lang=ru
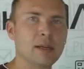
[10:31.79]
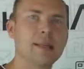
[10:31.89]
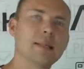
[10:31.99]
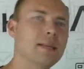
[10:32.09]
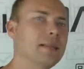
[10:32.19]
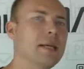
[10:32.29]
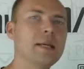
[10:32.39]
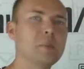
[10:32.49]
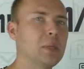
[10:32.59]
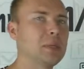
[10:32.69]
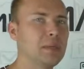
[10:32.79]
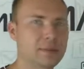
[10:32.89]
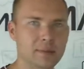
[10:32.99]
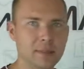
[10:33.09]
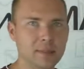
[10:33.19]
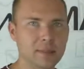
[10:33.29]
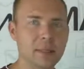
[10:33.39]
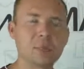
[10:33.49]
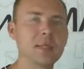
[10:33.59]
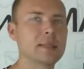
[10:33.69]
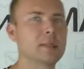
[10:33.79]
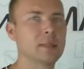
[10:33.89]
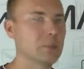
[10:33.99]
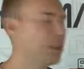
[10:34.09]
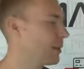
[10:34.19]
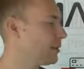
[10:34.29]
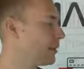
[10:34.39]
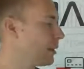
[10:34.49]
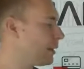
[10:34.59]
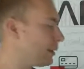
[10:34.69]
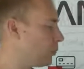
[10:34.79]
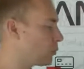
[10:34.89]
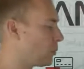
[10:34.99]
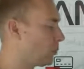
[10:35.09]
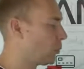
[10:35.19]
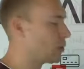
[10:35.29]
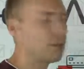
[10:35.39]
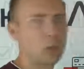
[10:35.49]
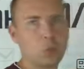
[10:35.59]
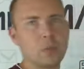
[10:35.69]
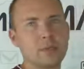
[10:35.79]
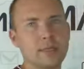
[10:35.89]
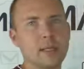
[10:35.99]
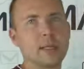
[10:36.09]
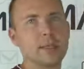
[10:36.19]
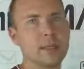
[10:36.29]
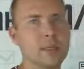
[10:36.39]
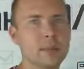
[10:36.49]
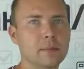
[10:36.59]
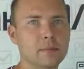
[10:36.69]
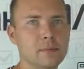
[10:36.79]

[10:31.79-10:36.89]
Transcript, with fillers: Это не email рассылка, не обязательно email рассылка. Это может быть просто группа в социальной сети.